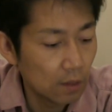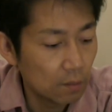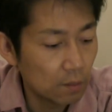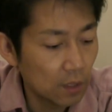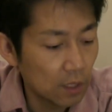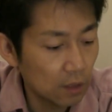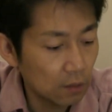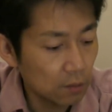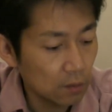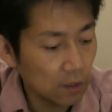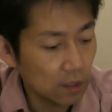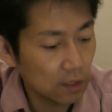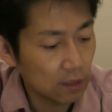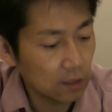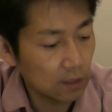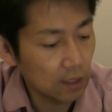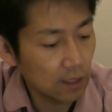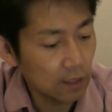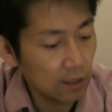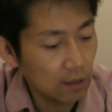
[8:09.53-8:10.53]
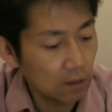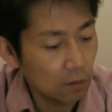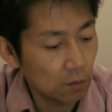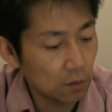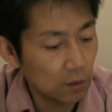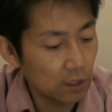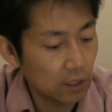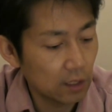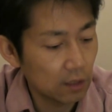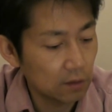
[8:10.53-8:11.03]
まあ、あとはですねこ
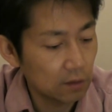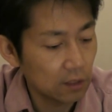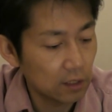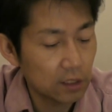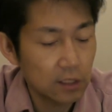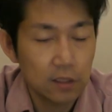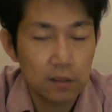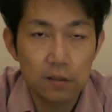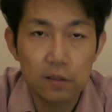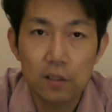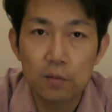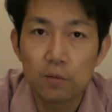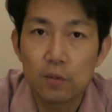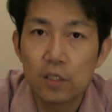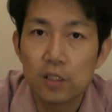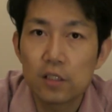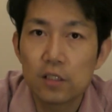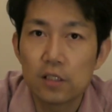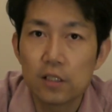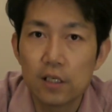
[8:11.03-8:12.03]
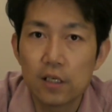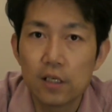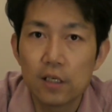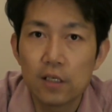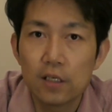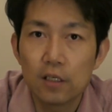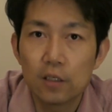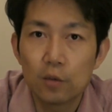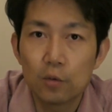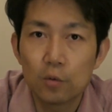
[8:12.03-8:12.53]
の Galaxy S7H で
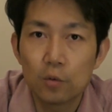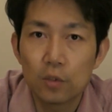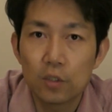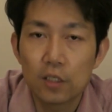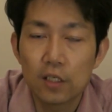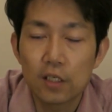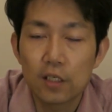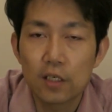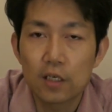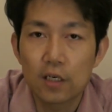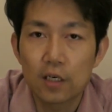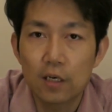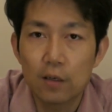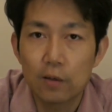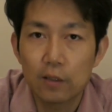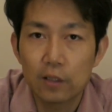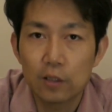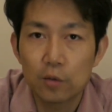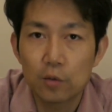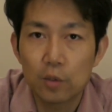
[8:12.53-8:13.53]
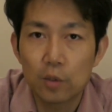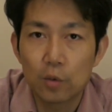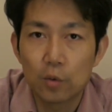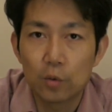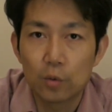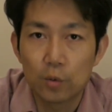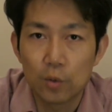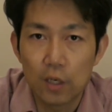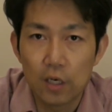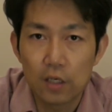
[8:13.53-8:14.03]
特に何か変わったような
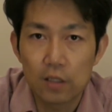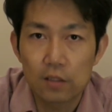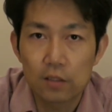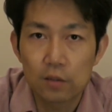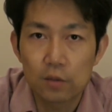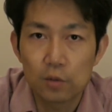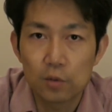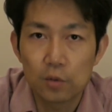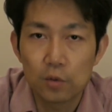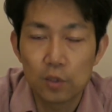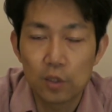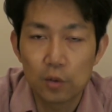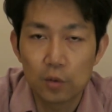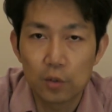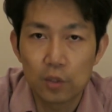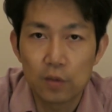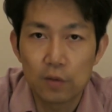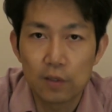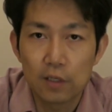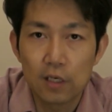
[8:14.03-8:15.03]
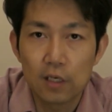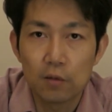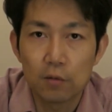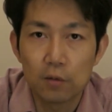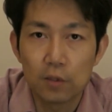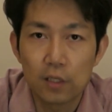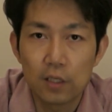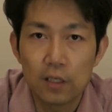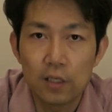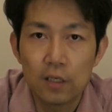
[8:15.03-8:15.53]
ことはするような予定はない
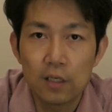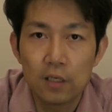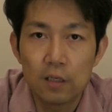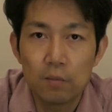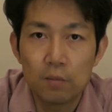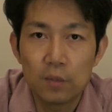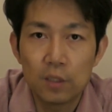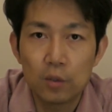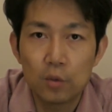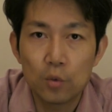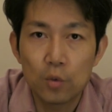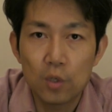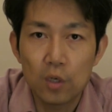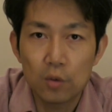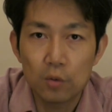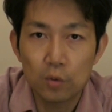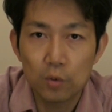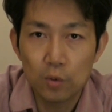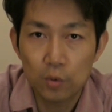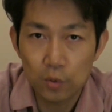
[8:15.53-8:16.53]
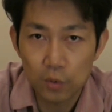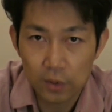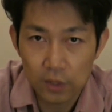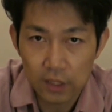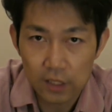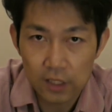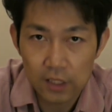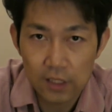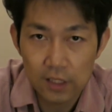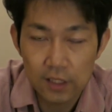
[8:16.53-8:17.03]
ので、まあ、動画を撮ると
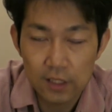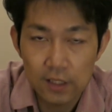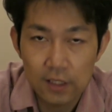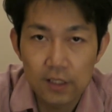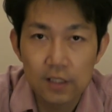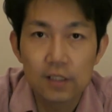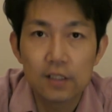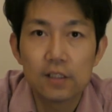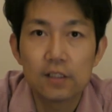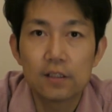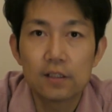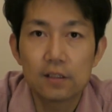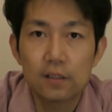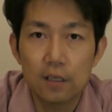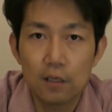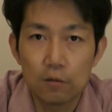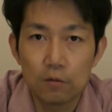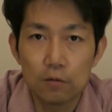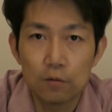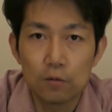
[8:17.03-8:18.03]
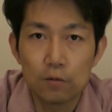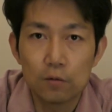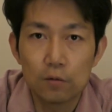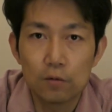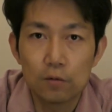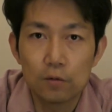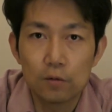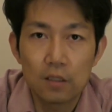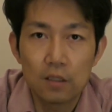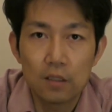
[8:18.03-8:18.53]
きに使う、
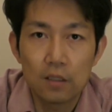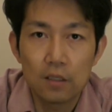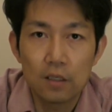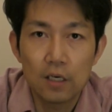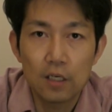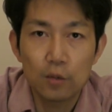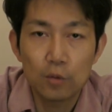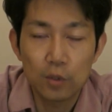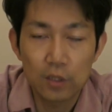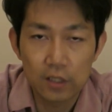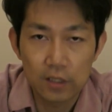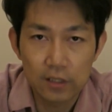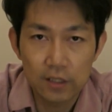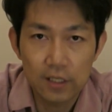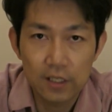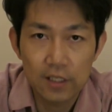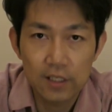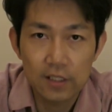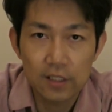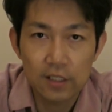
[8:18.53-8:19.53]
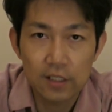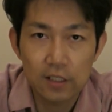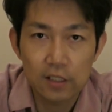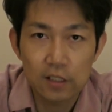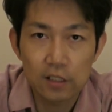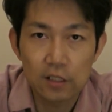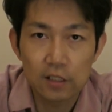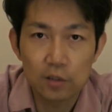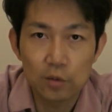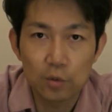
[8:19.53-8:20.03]
あとはですね写
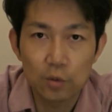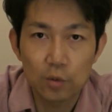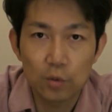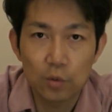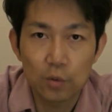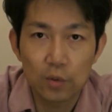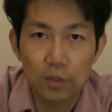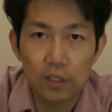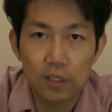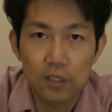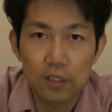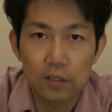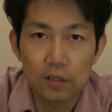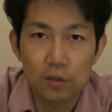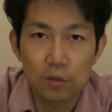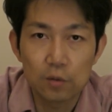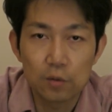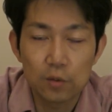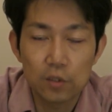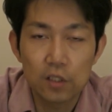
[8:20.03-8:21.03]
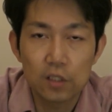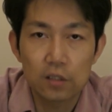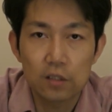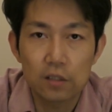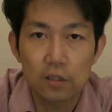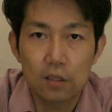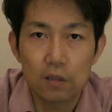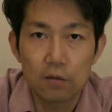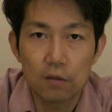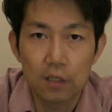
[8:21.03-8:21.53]
真を撮ったりするのに
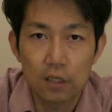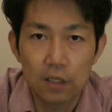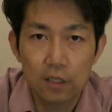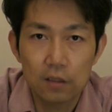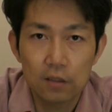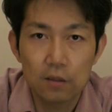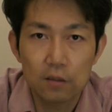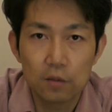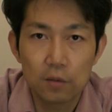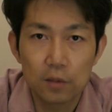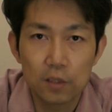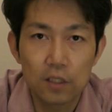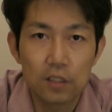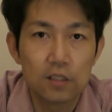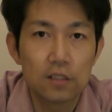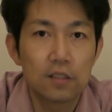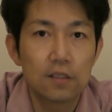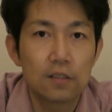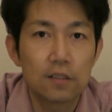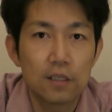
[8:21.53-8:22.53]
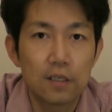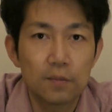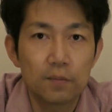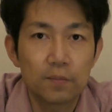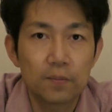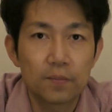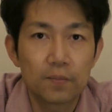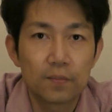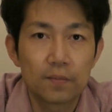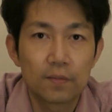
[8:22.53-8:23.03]
使うかなっていう感じです
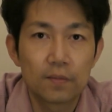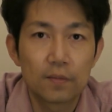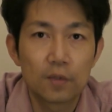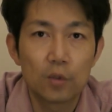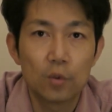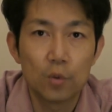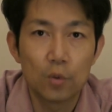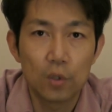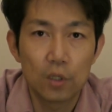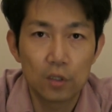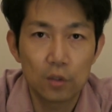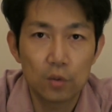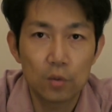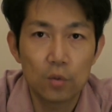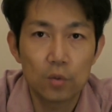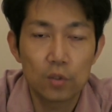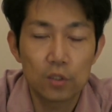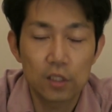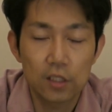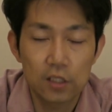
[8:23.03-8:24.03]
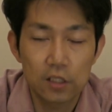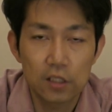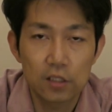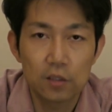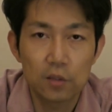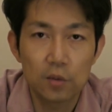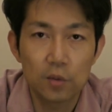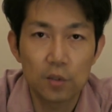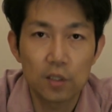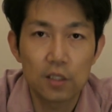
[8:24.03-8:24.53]
ね。動画と写真
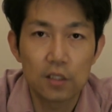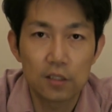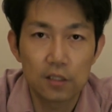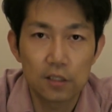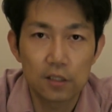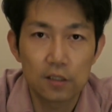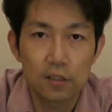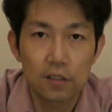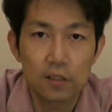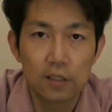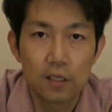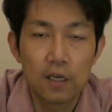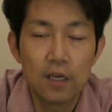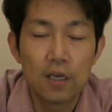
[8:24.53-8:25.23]
という感じです。